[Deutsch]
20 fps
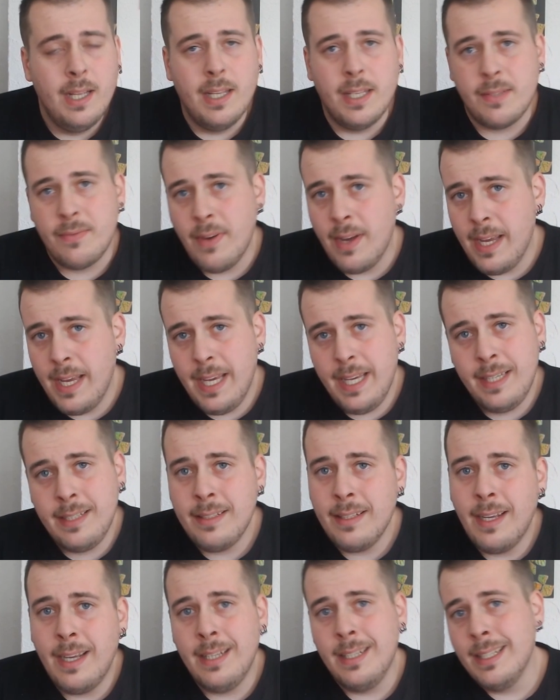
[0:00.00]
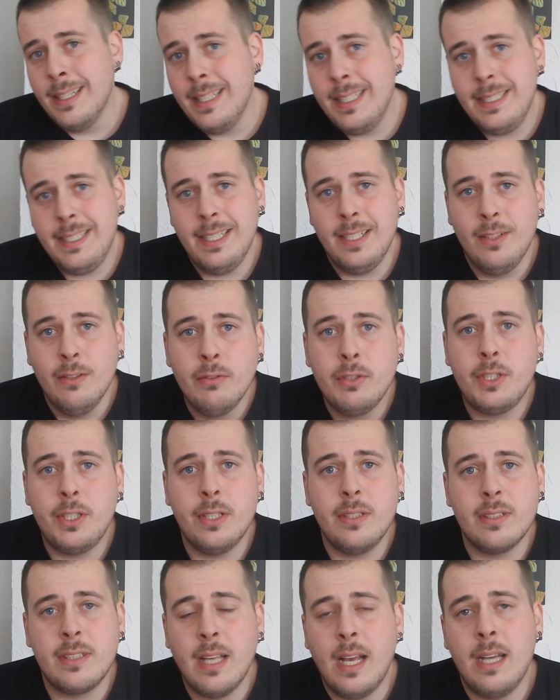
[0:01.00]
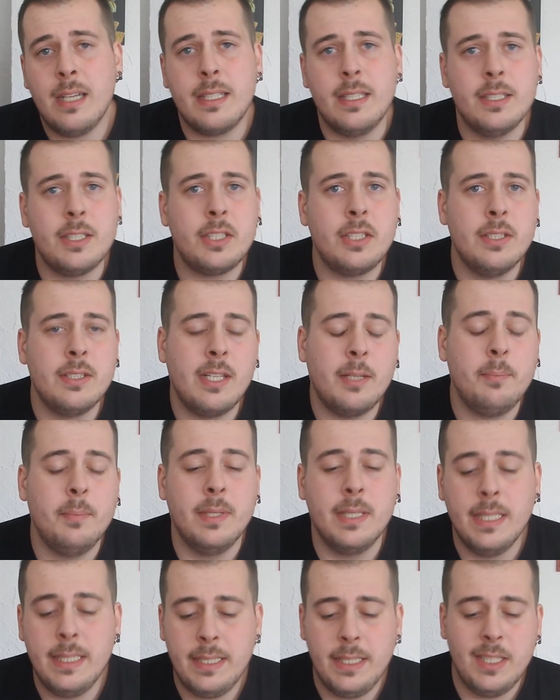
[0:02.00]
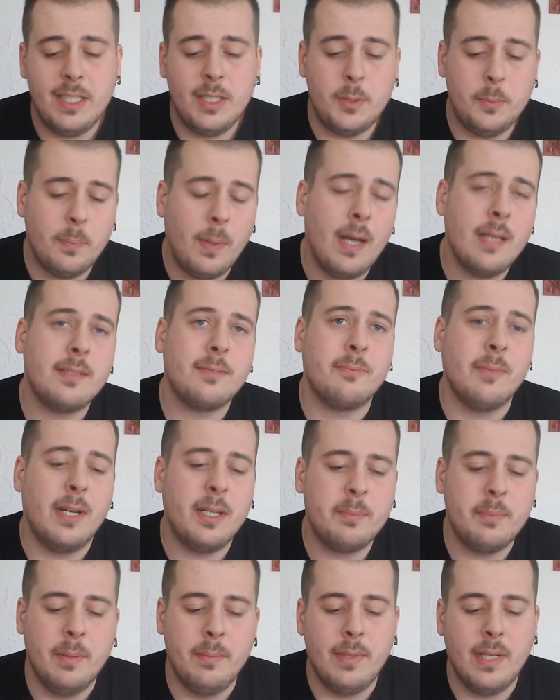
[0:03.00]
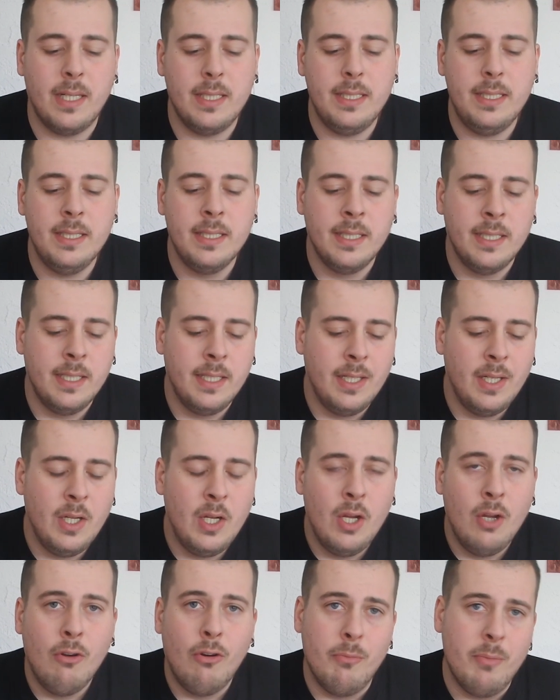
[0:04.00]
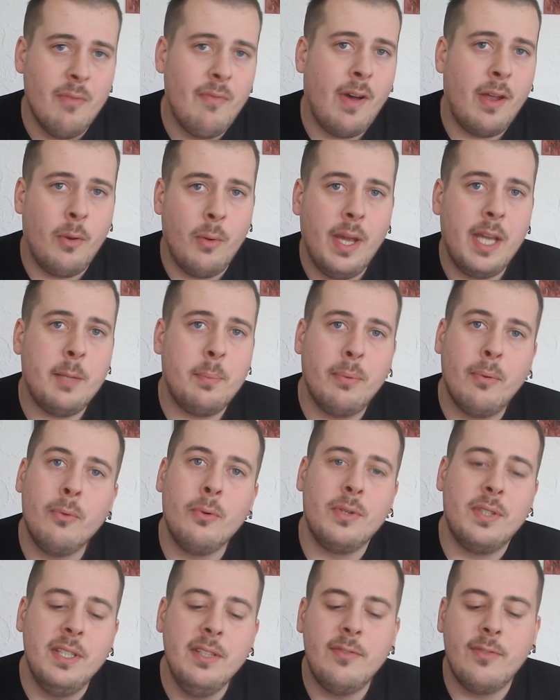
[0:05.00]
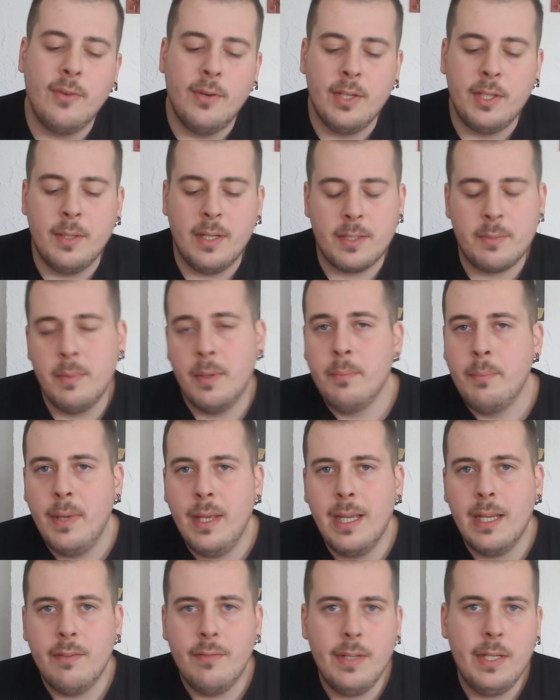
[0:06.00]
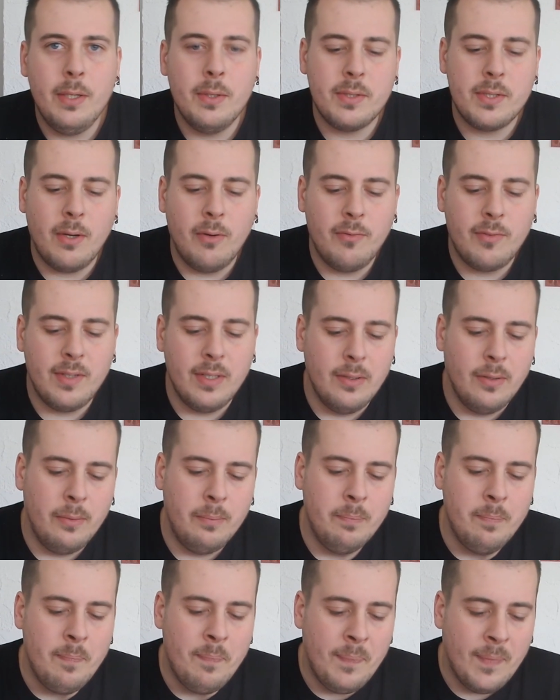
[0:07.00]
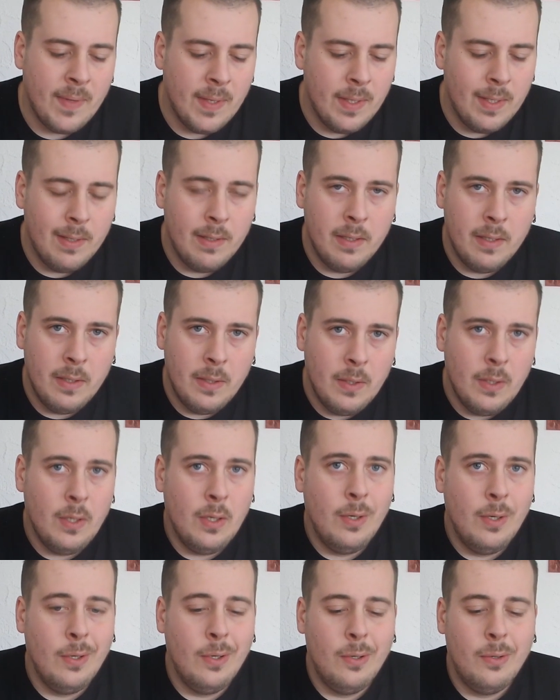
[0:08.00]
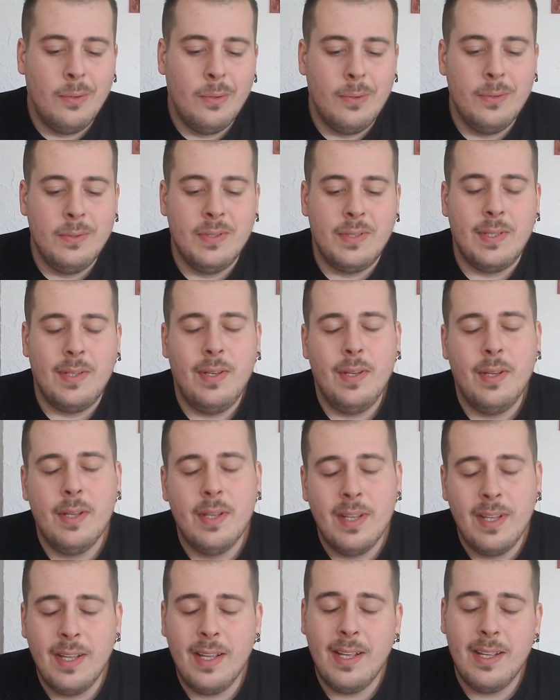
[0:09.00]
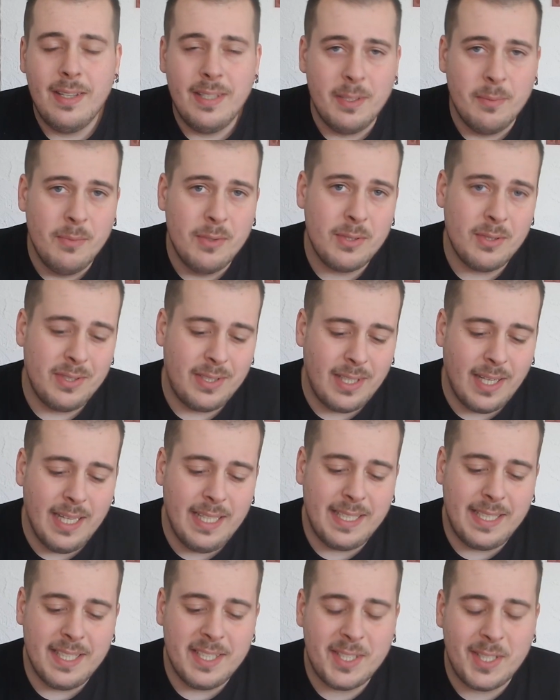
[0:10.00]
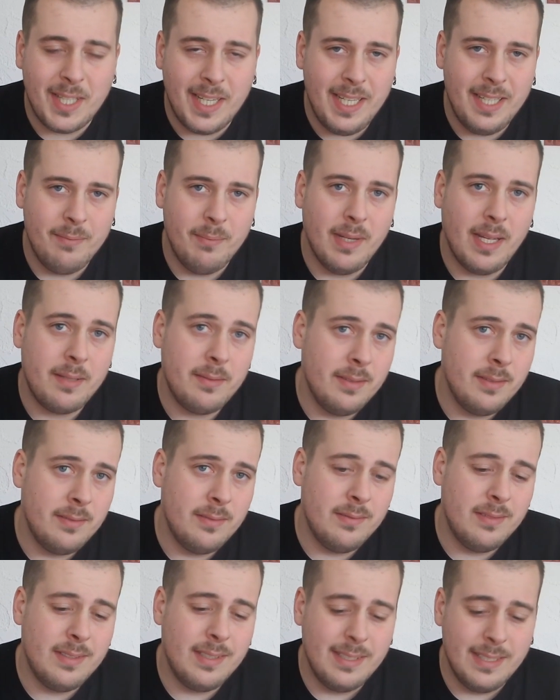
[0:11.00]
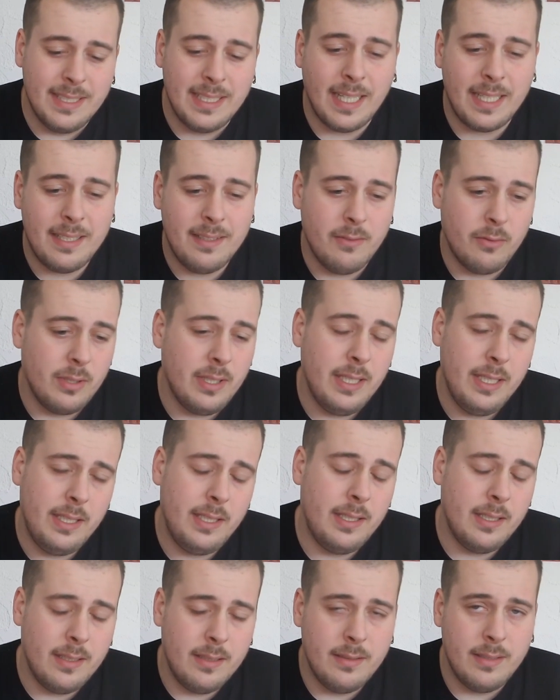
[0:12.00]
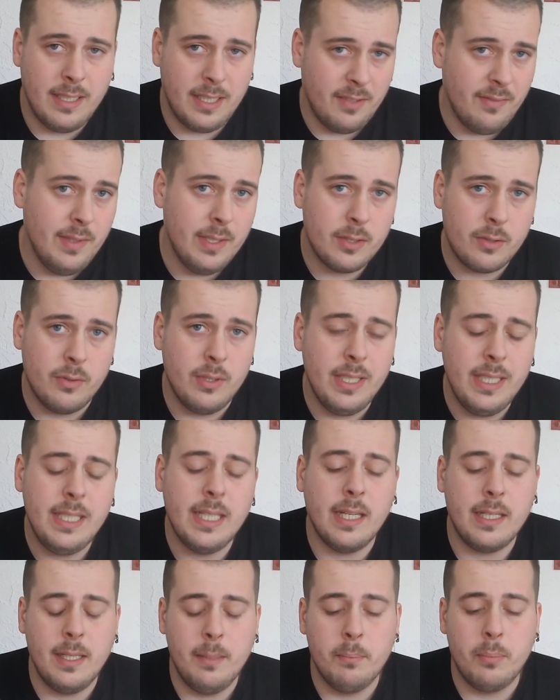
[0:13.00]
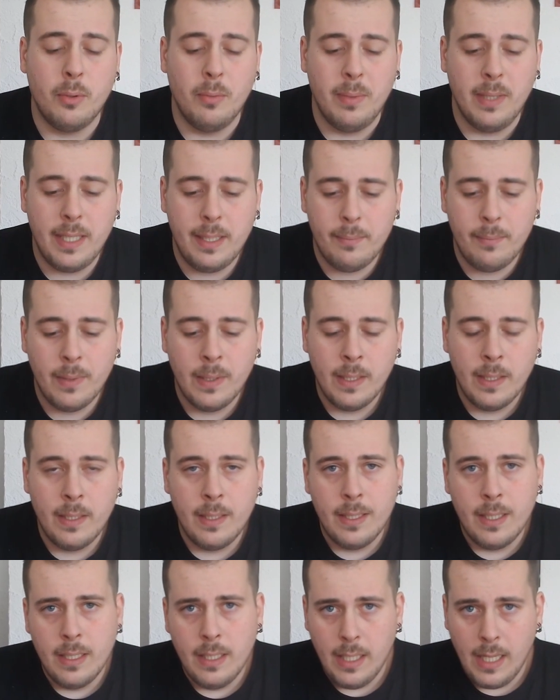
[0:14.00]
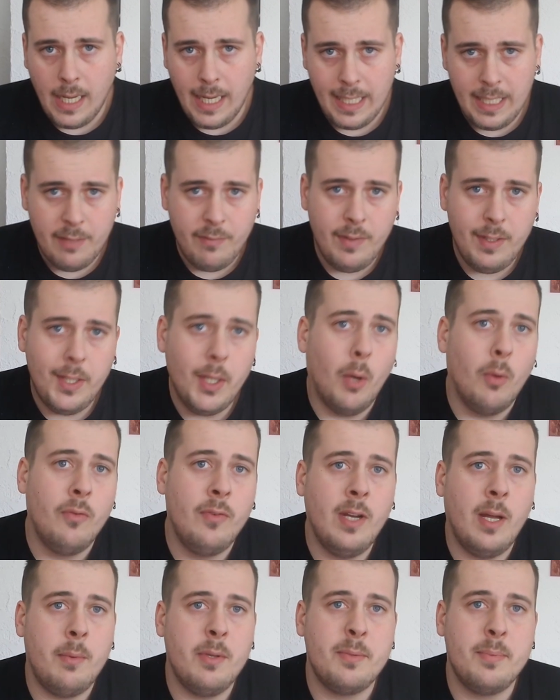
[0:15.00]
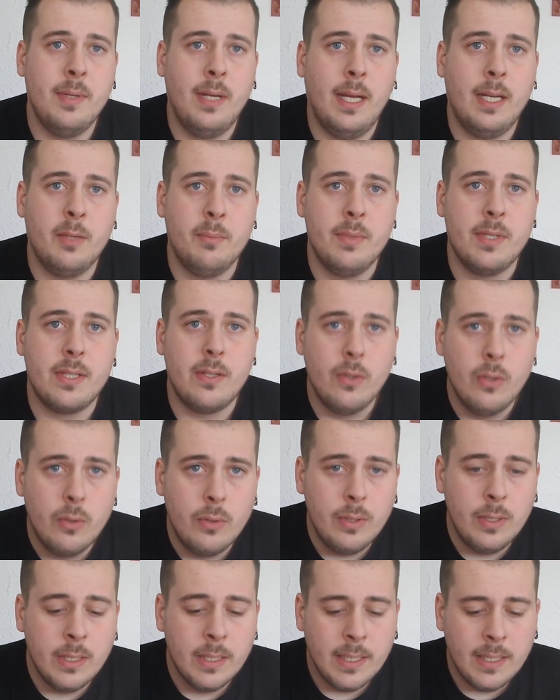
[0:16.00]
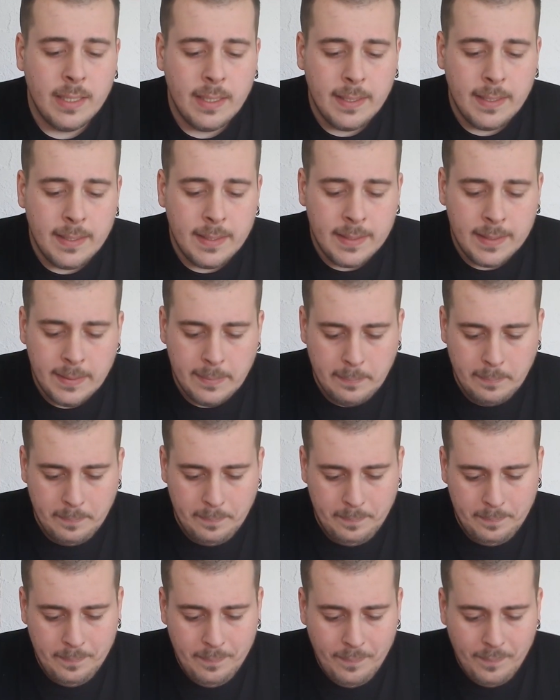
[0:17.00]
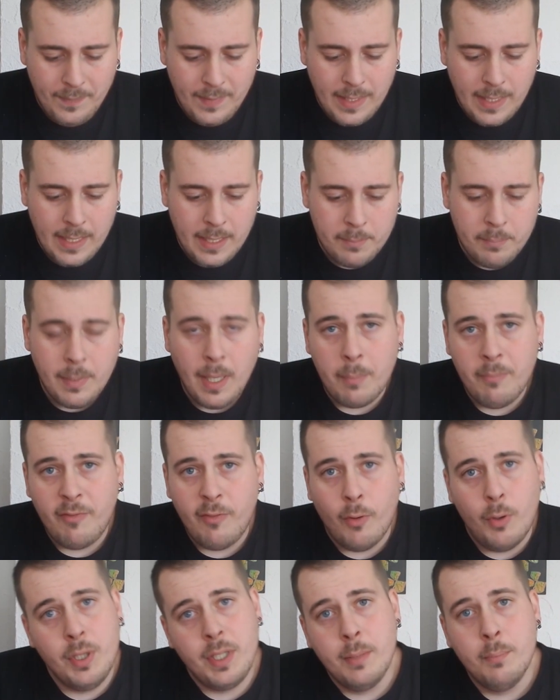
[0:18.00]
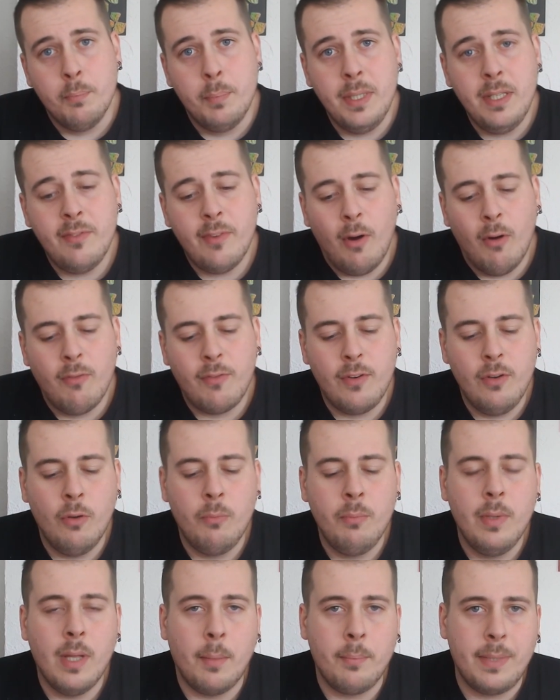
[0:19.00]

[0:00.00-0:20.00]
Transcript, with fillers: Es war echt ein richtig lustiger Tag gestern. Es hat mir richtig Spaß gemacht beim Dani. Und wir waren auch echt produktiv für euch. Also wir haben mehrere Videos aufgenommen. Und ich muss euch gleich gestehen, wir hatten, ich hatte, oder ich, nicht wir, sondern ich hatte ein Problem. Eine Videoaufnahme ist mir leider misslungen. Ähm, wir haben für euch ein Beef aufgenommen, wir